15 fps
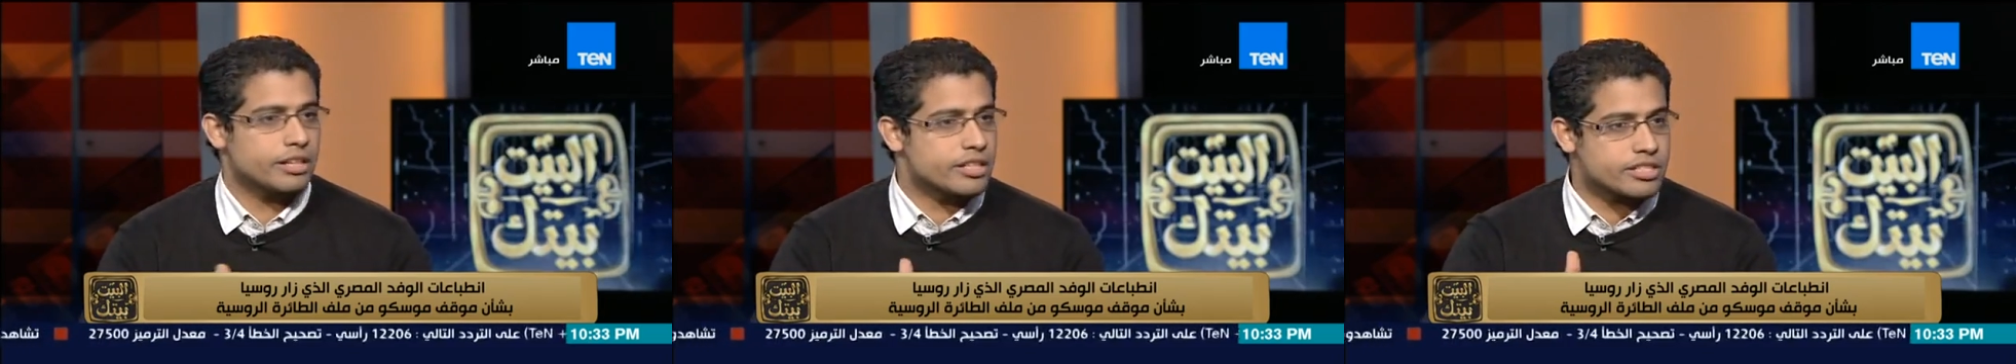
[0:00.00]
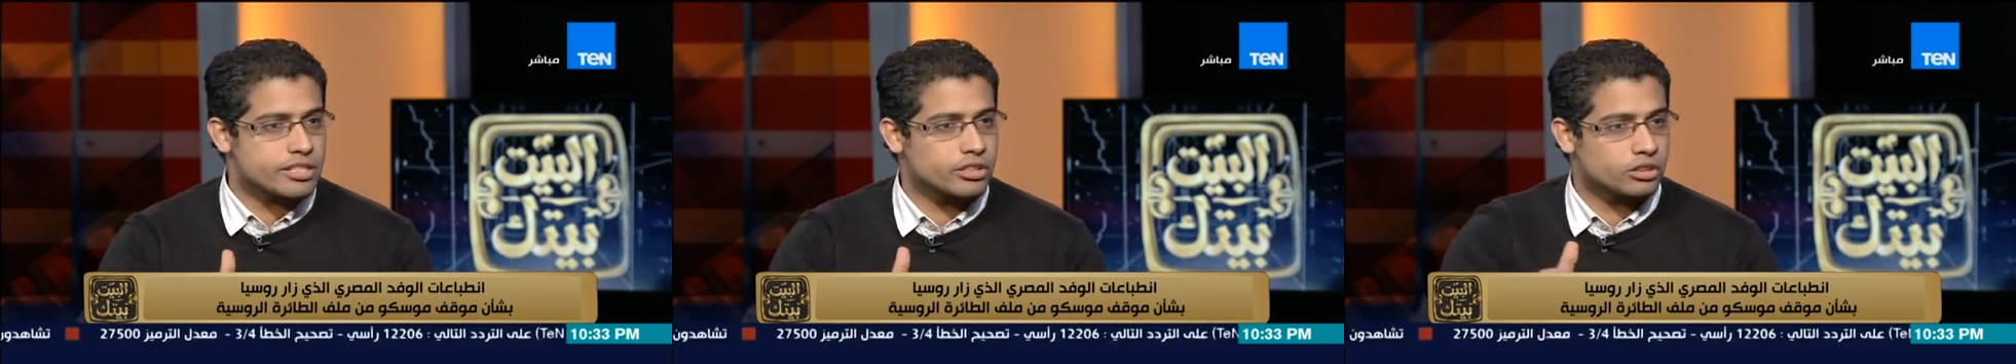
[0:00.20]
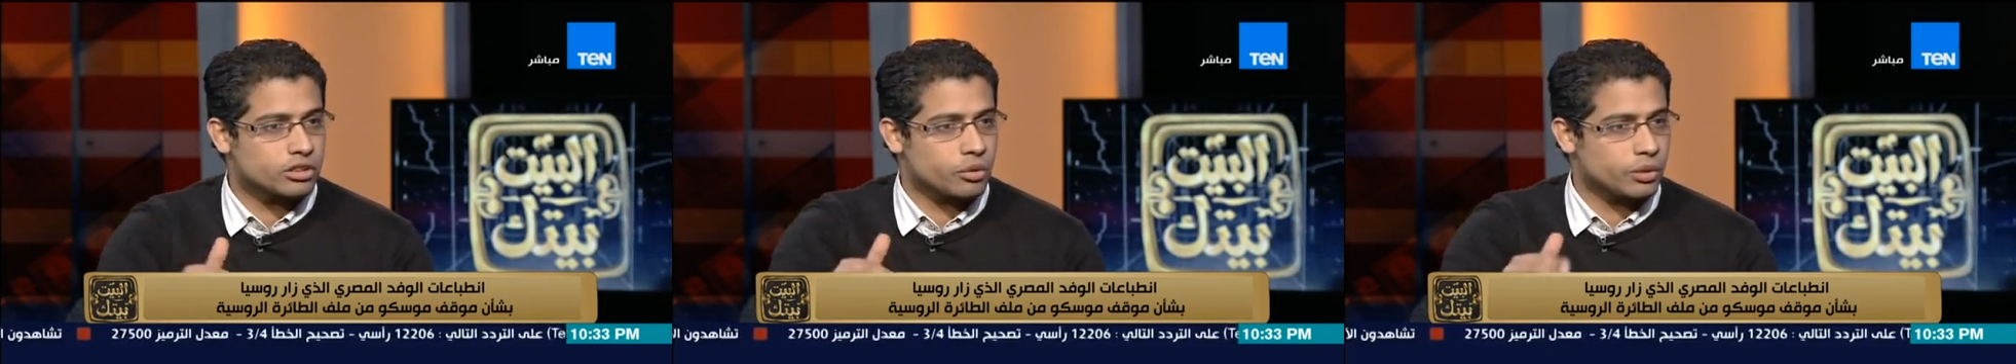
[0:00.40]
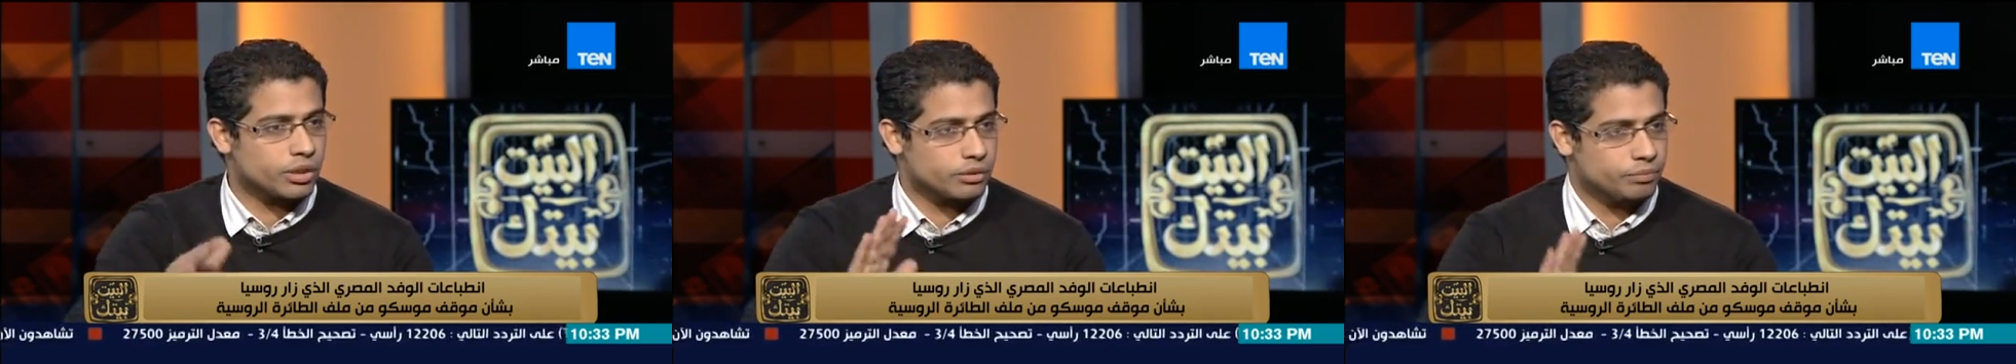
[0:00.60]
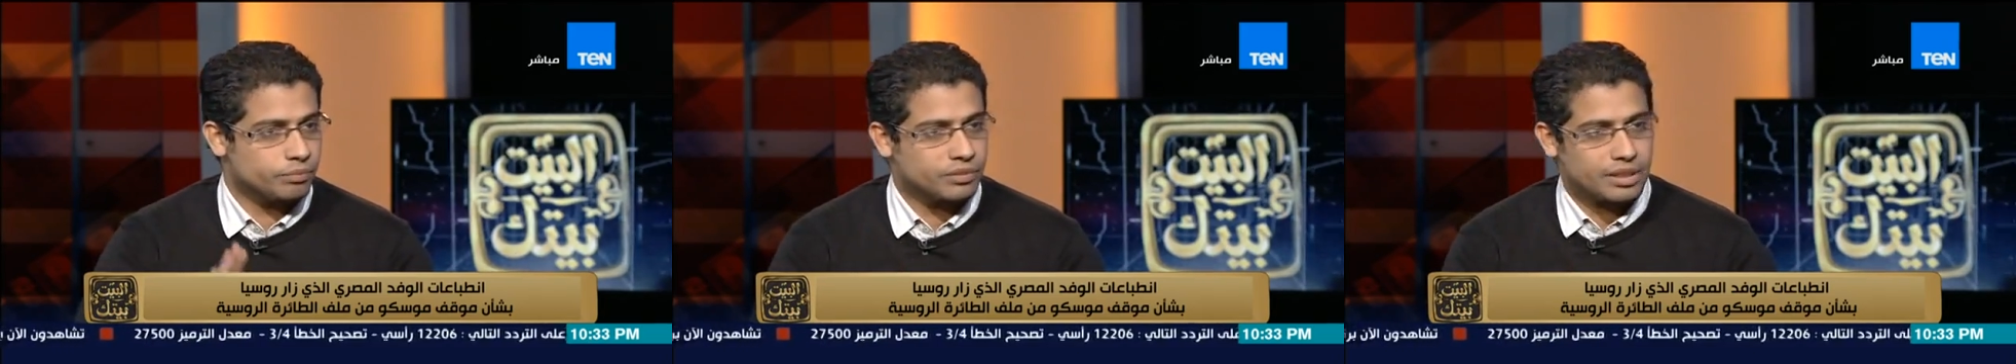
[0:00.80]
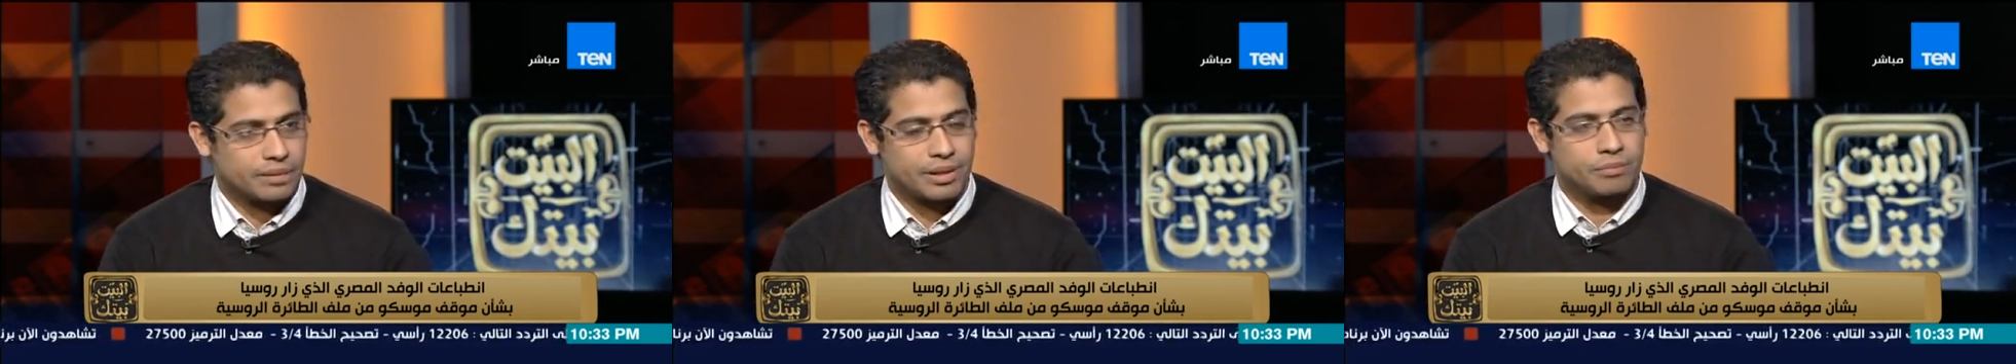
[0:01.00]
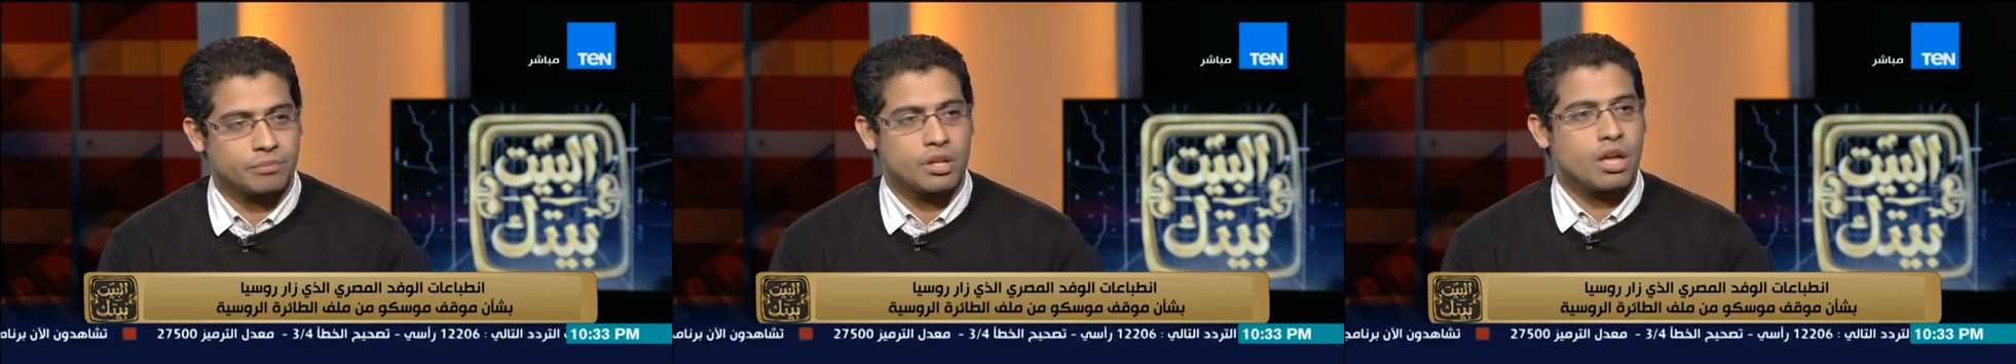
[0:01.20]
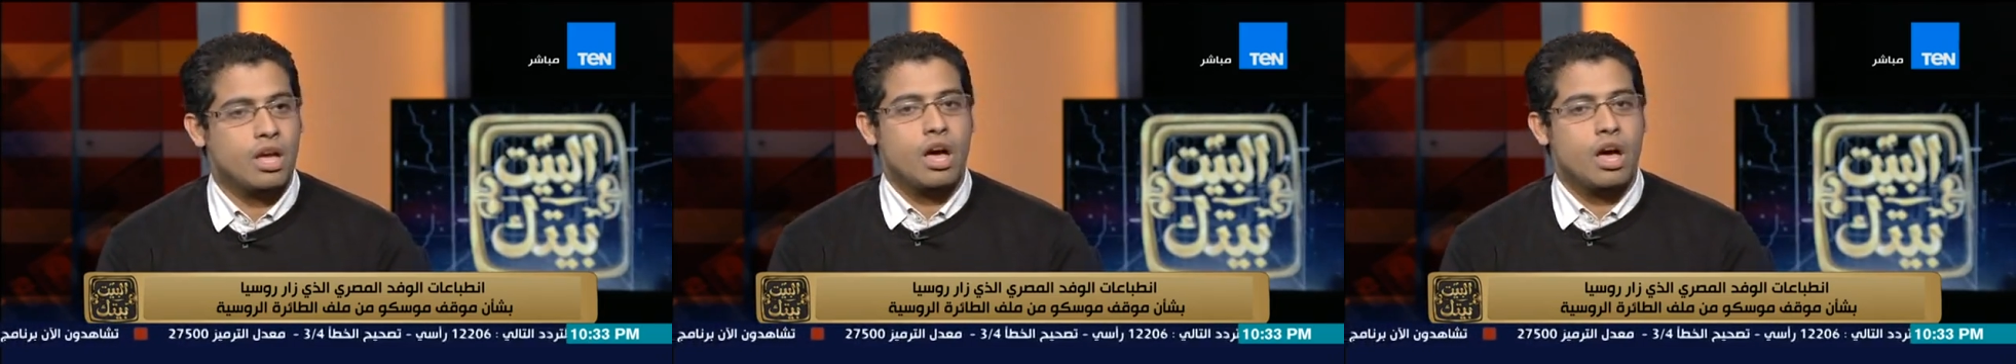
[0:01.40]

لسنين طويله تمام